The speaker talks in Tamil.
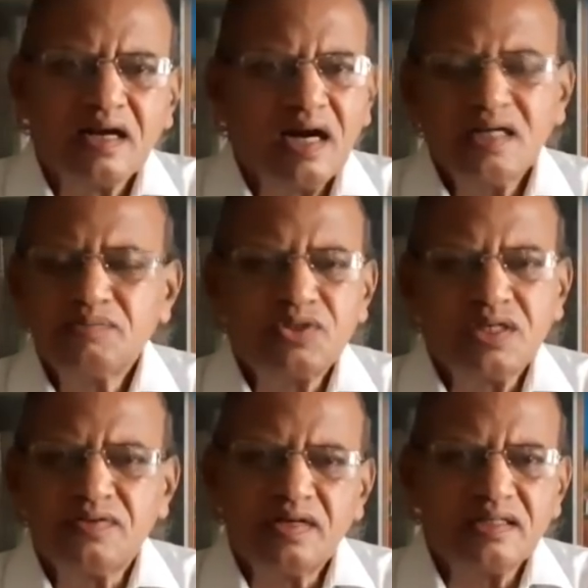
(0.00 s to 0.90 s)
காண
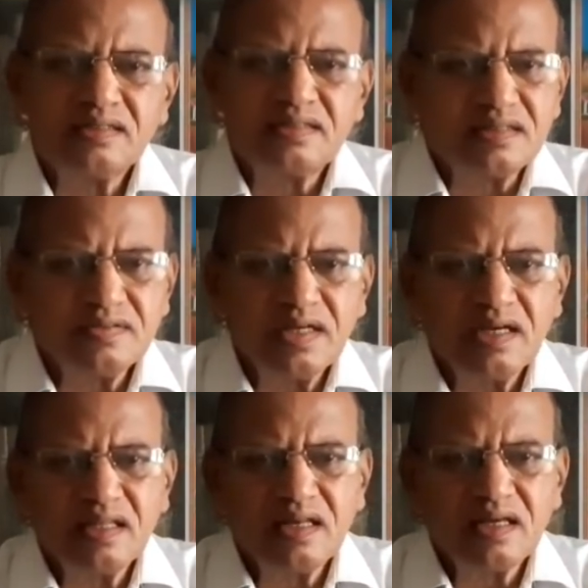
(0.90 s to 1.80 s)
முடியவில்லை சிறு
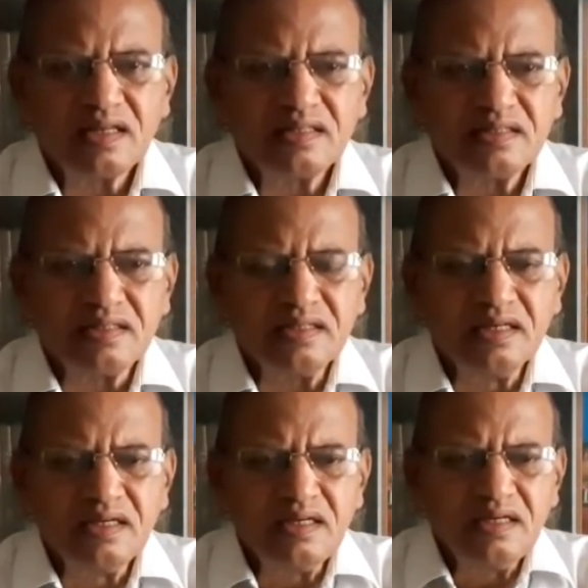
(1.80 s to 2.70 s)
வயதிலிருந்து
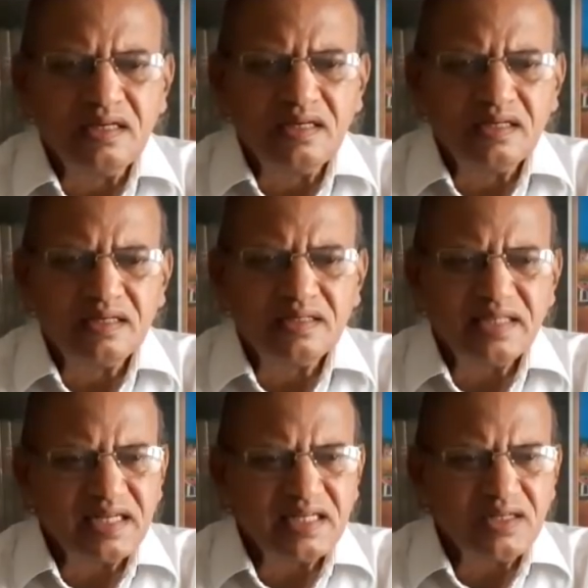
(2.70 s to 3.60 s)

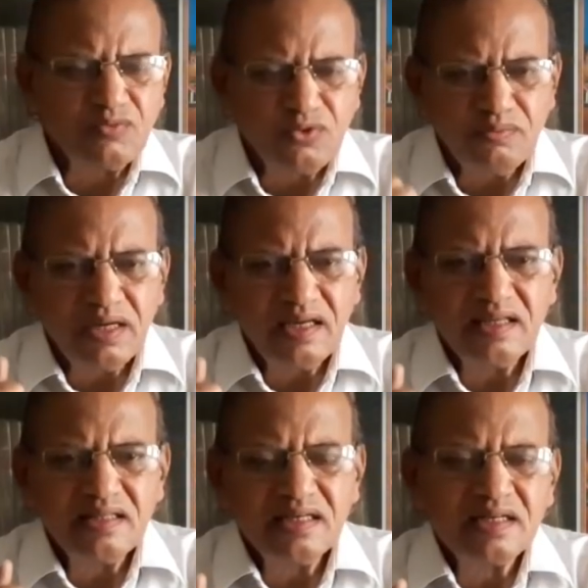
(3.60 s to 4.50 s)
எனக்கு உண்மை
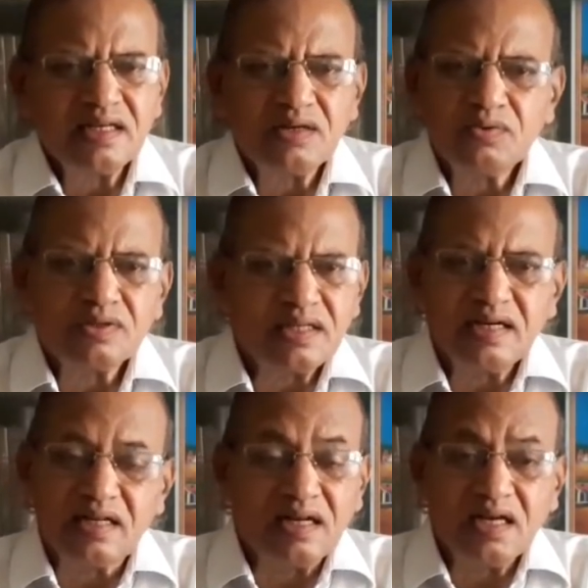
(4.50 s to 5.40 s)
எது என்கின்ற ஒரு
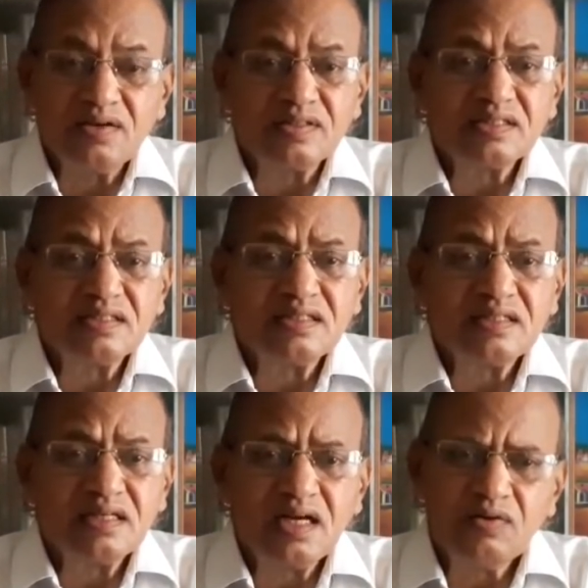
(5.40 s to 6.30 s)
தேடல் ஐ வாஸ்
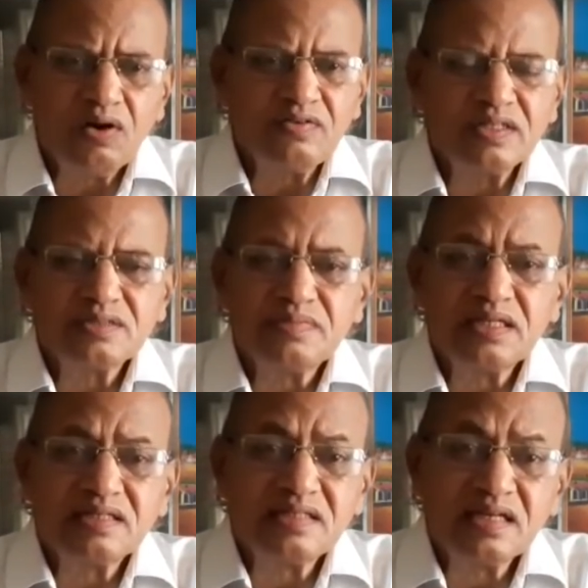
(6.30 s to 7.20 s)
ஐ ஆல்வேஸ்
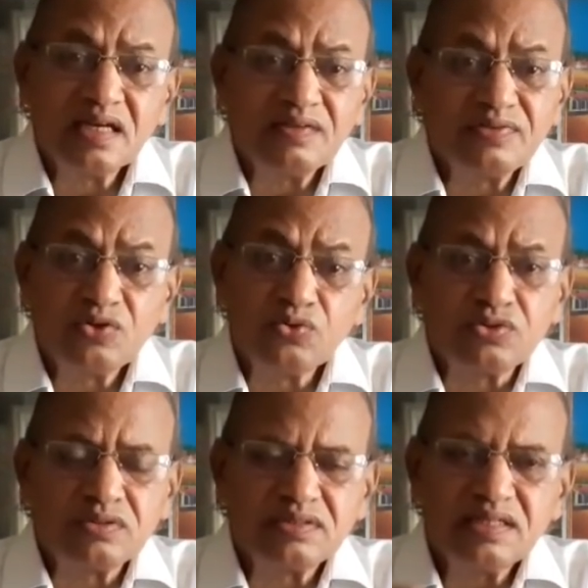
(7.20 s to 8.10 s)
பீன் அ சீக்கர் ஆஃப்
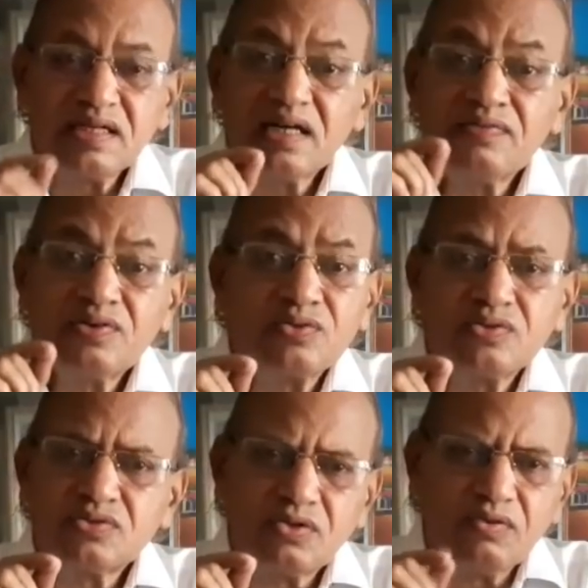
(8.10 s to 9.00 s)
ட்ரூத் சீக்கர் ஆஃப்
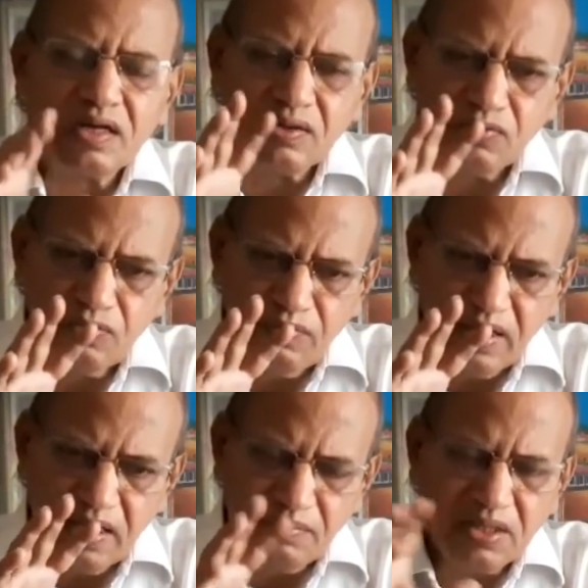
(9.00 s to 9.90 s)
ட்ரூத்னு சொல்வார்கள்
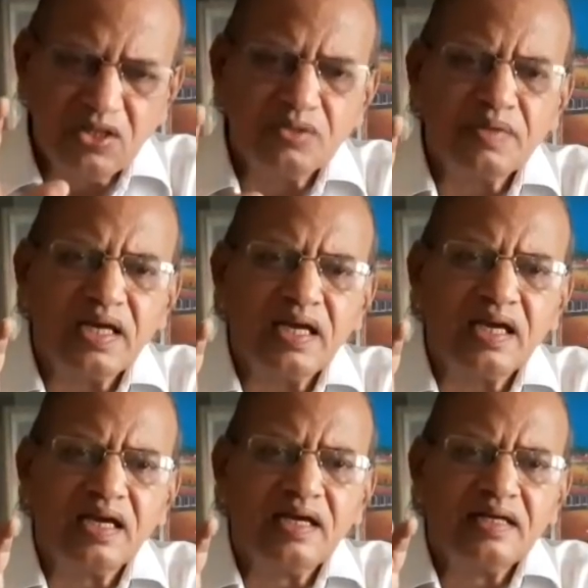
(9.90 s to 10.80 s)
உண்மையை மட்டுமே
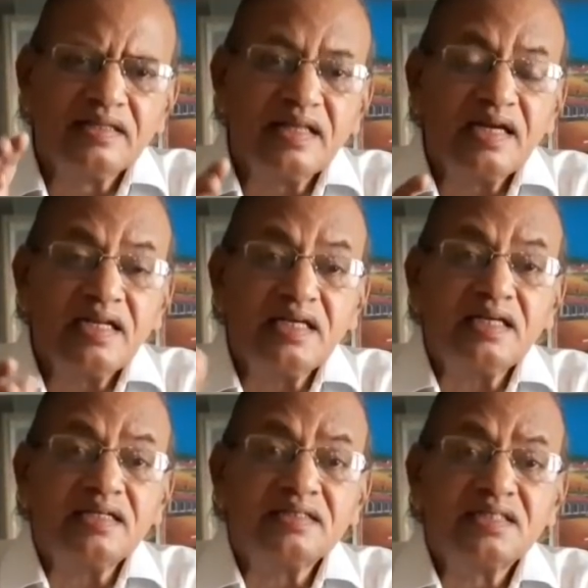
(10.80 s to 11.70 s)
தேடி
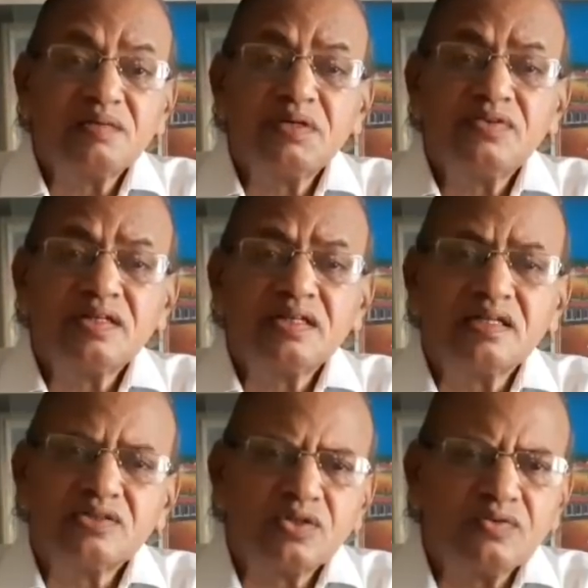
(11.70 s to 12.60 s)
செல்பவன்
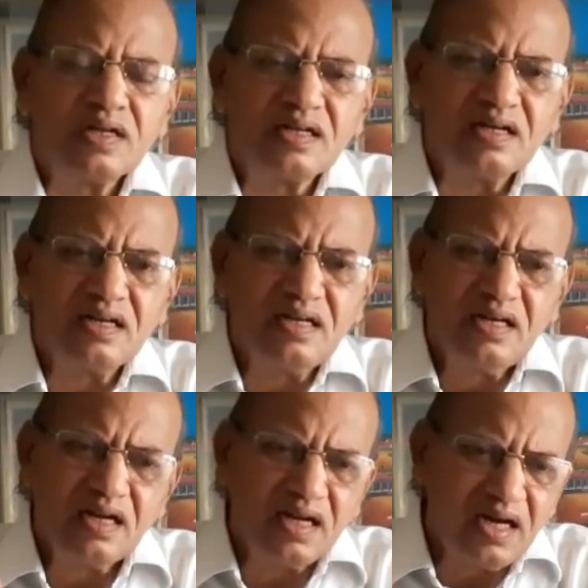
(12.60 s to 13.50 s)
என்று சொல்வார்கள்
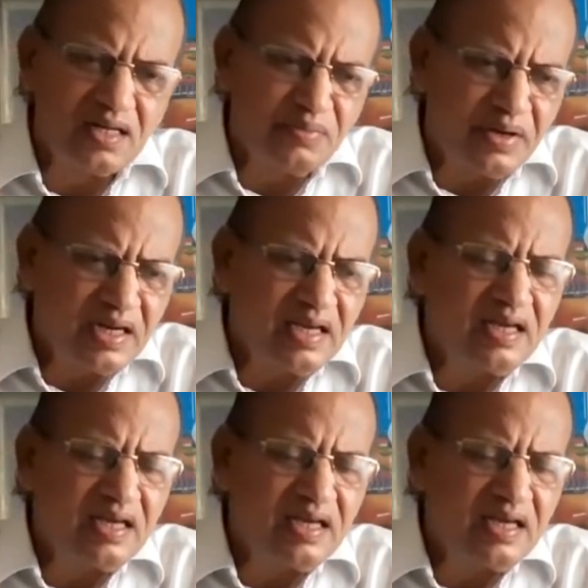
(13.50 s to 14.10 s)
நான் பல